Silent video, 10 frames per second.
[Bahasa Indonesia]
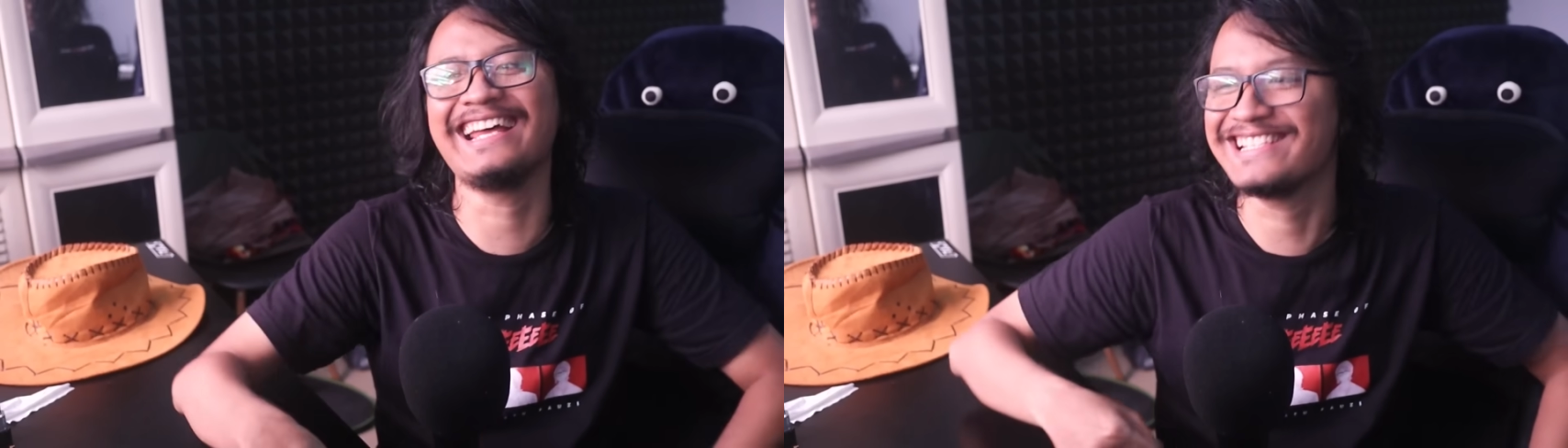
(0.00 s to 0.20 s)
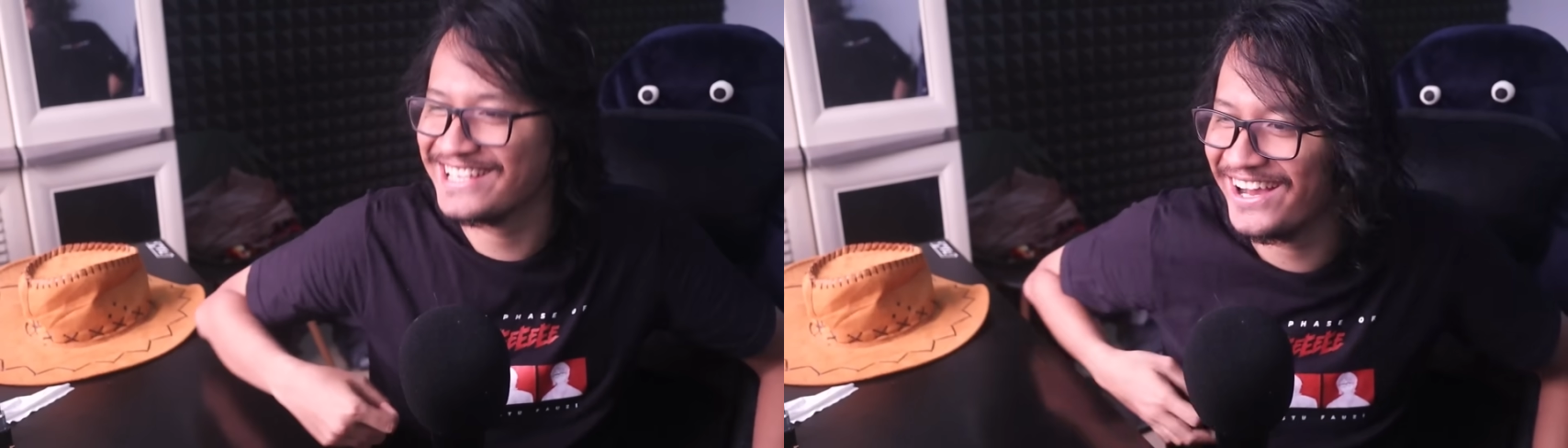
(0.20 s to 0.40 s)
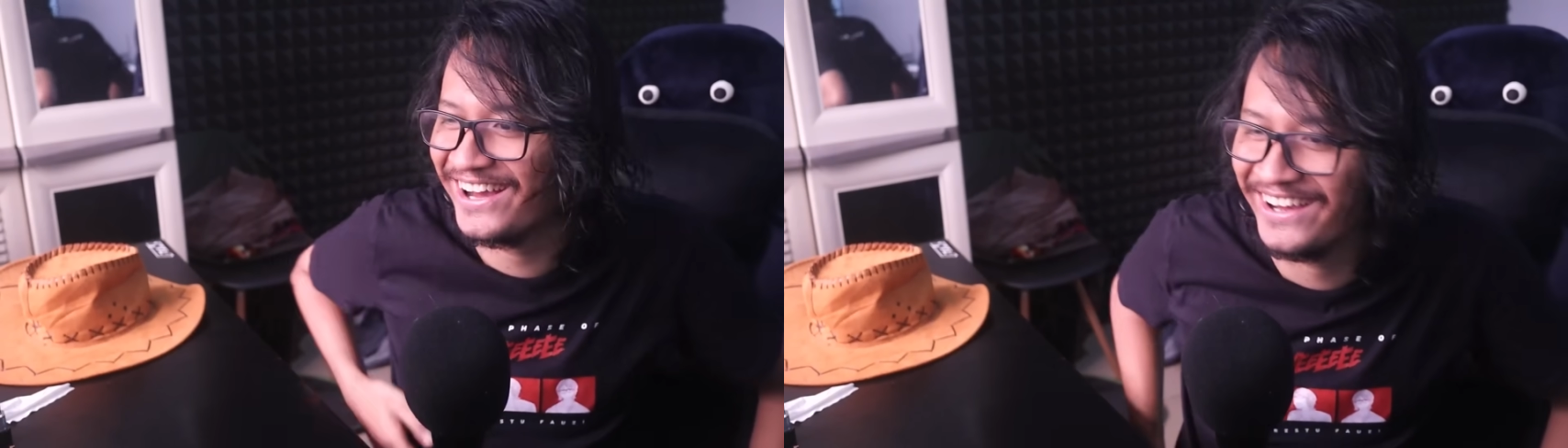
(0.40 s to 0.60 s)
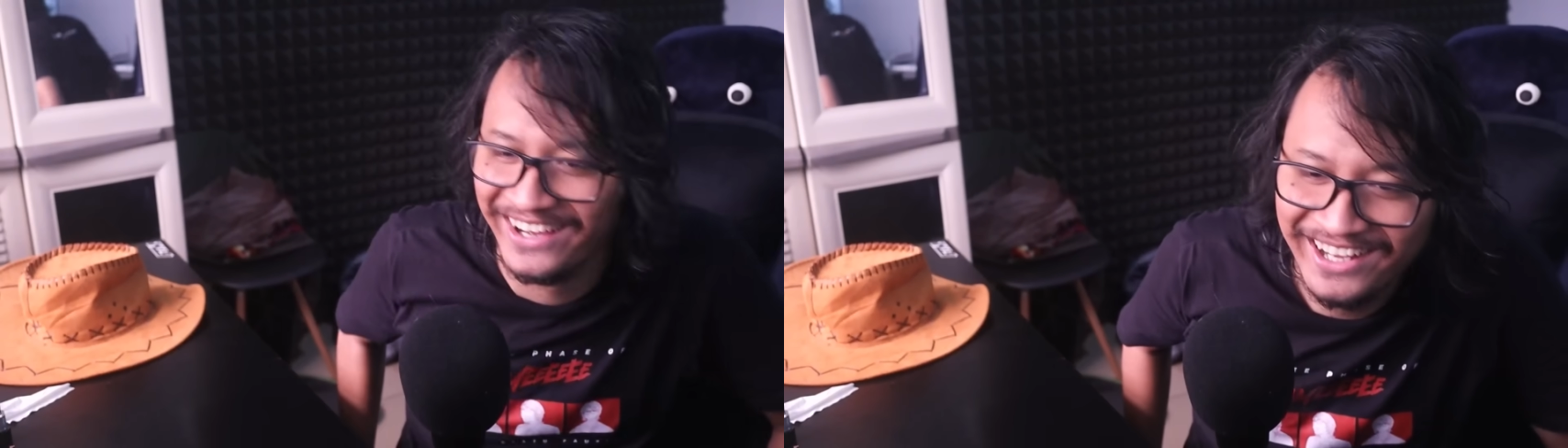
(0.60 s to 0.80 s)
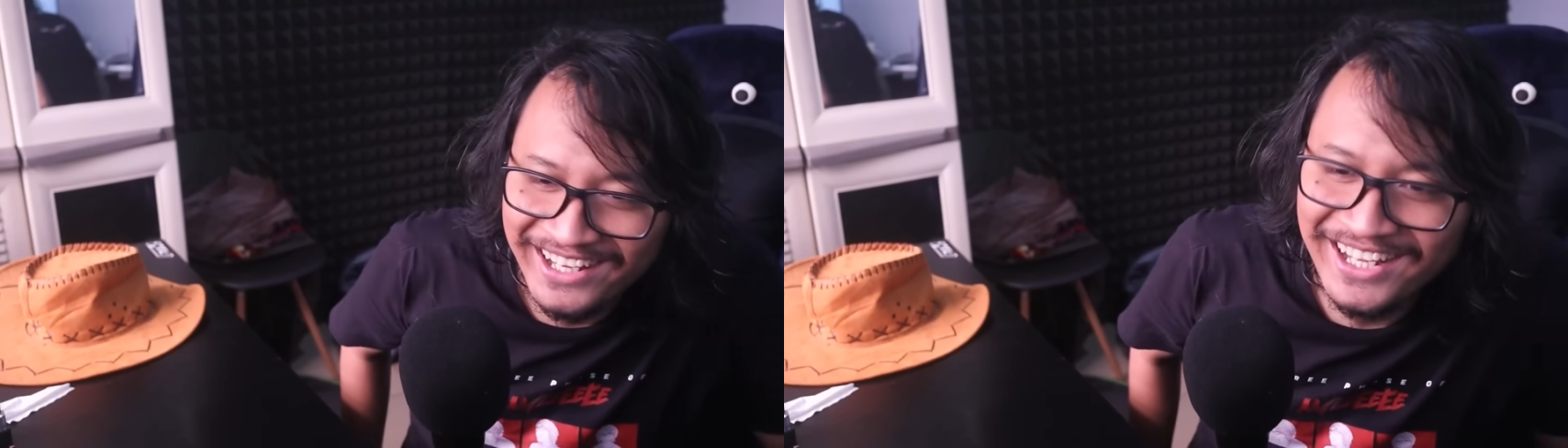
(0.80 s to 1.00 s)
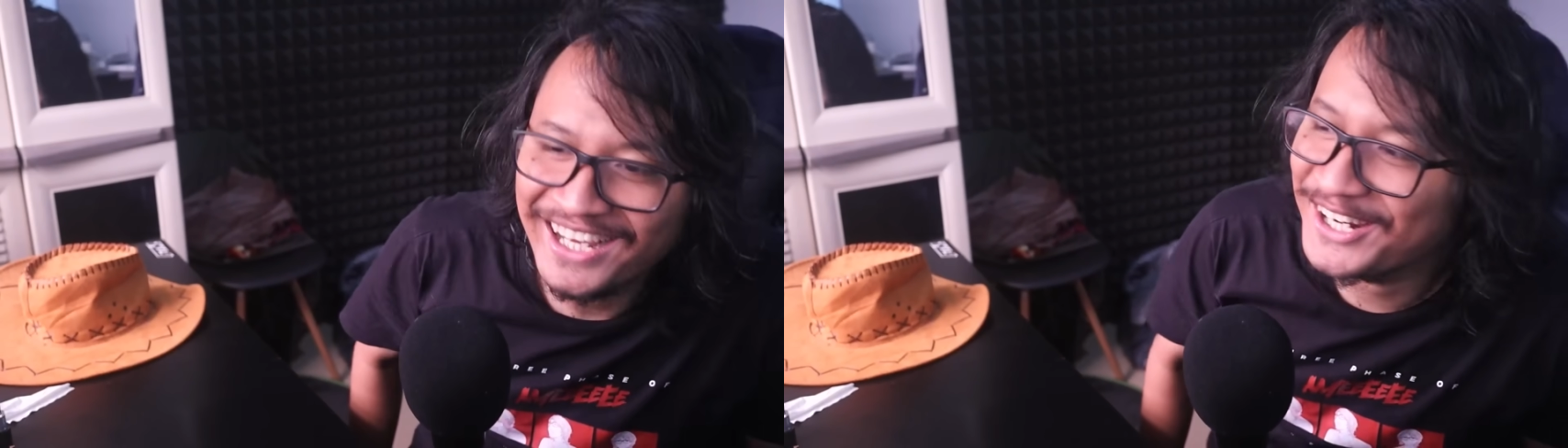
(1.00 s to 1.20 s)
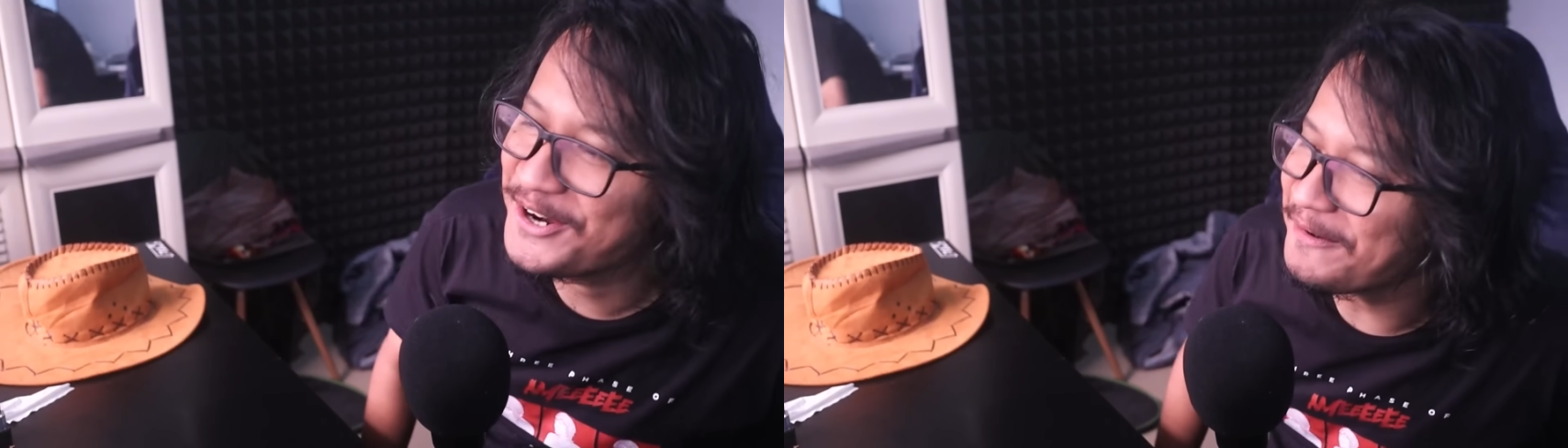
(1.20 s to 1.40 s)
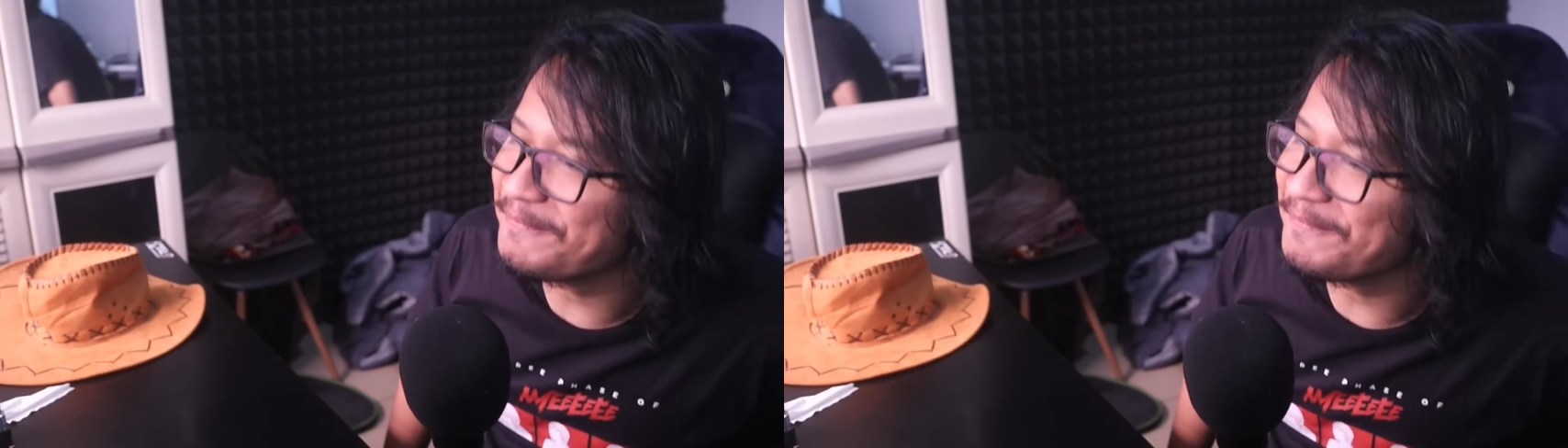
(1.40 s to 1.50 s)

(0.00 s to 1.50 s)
Let's go Gue